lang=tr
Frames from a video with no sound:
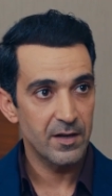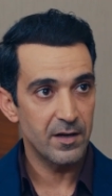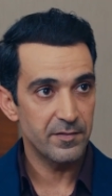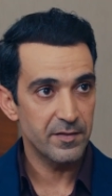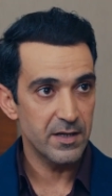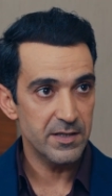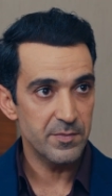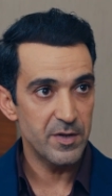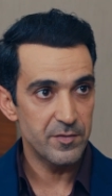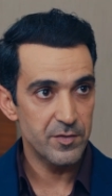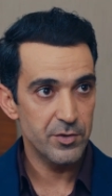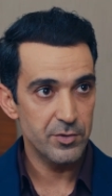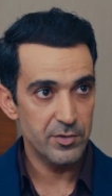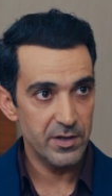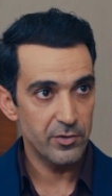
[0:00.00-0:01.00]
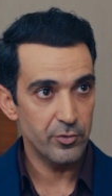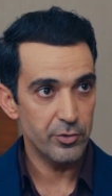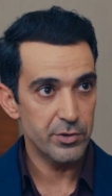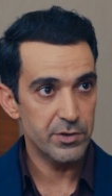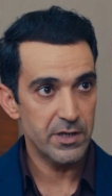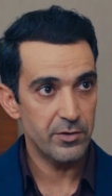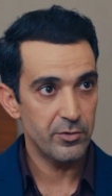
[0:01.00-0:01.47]
Kafkas mevzusunda da o
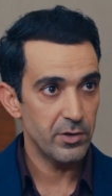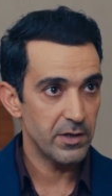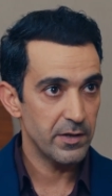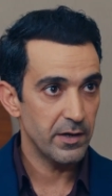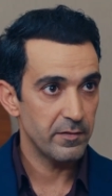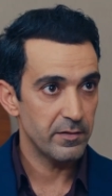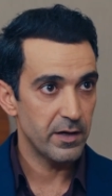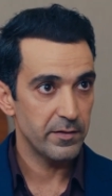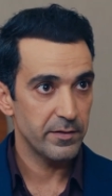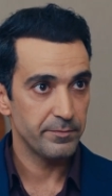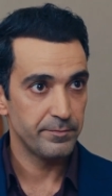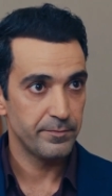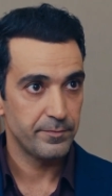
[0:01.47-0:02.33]
yüzden öyle davrandım.